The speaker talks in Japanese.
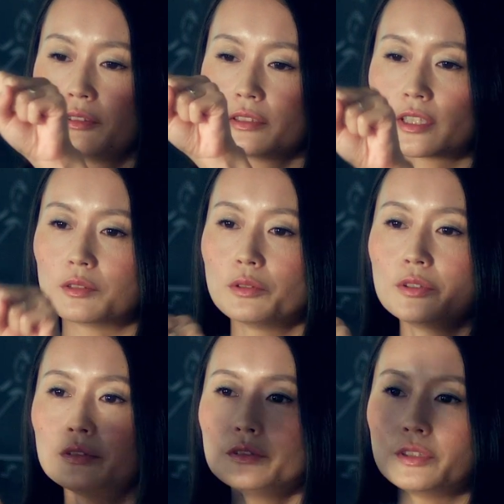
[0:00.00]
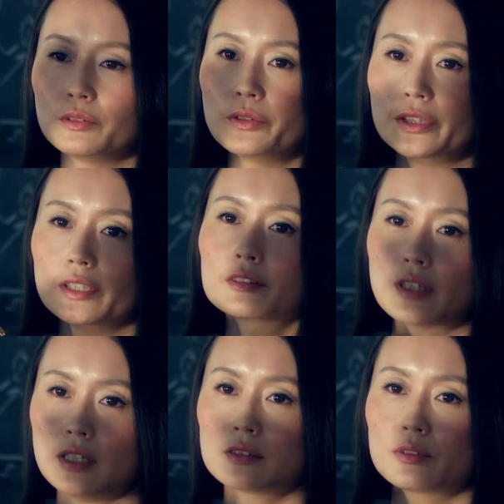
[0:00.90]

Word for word: 粒子がどういうふうに動いていくか、